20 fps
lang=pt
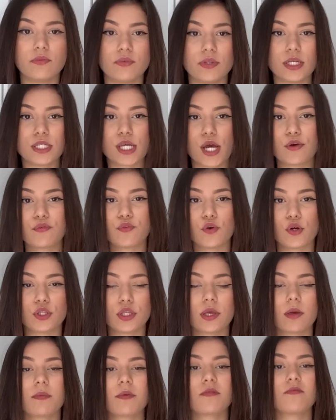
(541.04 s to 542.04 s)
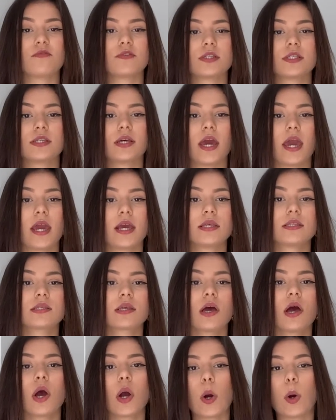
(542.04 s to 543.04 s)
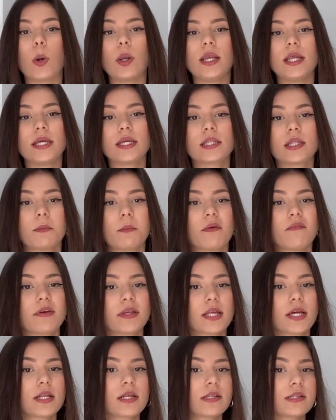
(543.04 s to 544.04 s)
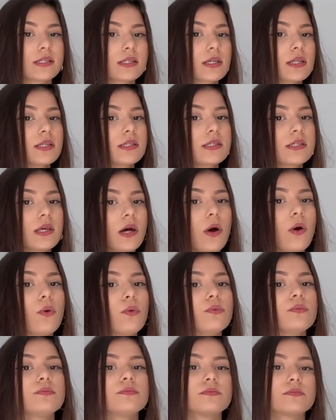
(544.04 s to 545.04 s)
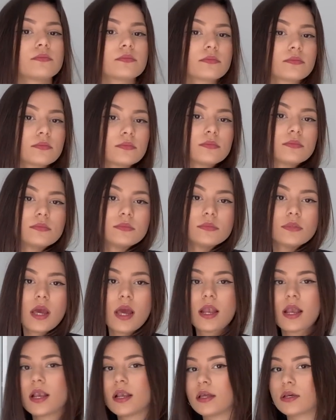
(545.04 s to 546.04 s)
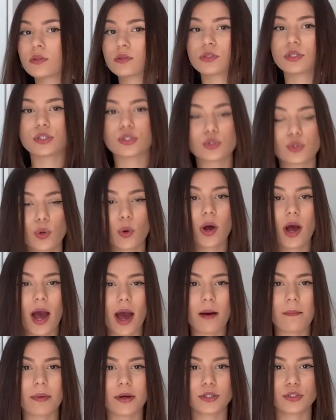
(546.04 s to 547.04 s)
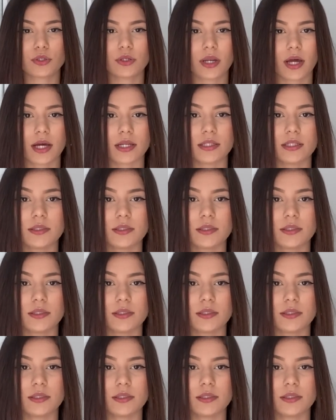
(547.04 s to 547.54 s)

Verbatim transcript: Vou deixar a foto aqui pra vocês. O link também vai estar na descrição. E ele é lindo, gente. Eu tô apaixonada.